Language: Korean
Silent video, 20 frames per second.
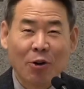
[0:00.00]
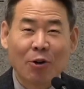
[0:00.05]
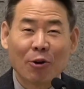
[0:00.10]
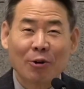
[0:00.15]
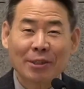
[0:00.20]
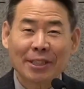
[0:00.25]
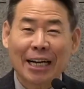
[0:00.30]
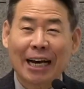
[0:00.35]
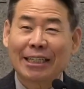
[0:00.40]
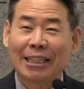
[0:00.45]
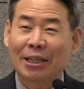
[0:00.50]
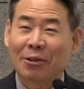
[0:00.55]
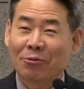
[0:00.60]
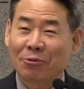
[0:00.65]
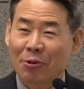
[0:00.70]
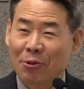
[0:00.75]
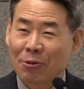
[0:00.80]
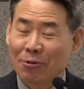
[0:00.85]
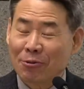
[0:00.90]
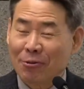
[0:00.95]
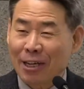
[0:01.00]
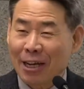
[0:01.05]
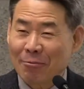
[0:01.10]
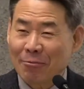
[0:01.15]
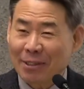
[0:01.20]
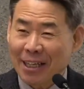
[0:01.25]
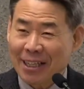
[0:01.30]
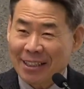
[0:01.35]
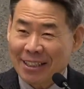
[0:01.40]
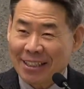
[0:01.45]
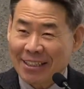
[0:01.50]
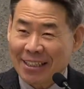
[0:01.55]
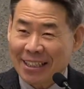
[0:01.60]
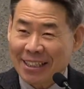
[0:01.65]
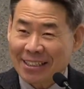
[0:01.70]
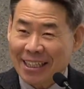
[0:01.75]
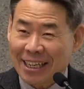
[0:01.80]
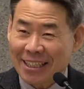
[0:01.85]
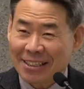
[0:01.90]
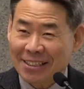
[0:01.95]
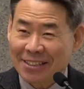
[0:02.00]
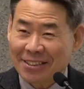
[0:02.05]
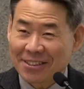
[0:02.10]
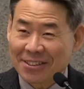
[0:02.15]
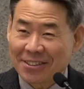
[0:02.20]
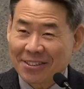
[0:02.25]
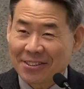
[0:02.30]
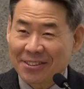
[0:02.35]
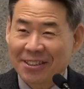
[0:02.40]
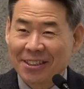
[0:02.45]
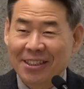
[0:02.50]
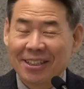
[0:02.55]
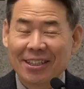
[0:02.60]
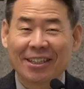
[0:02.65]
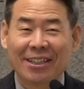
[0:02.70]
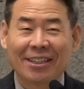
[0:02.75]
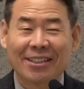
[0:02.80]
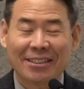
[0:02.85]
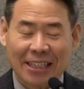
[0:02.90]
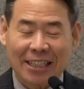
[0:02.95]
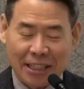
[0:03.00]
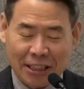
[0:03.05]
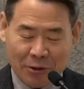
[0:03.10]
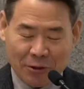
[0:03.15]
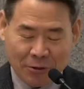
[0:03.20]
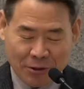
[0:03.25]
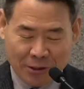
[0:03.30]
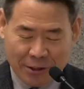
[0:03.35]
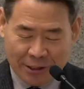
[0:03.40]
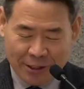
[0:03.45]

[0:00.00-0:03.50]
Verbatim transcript: 사나운 얼굴 하면 안 된다는 거 아시죠? 아, 사나운.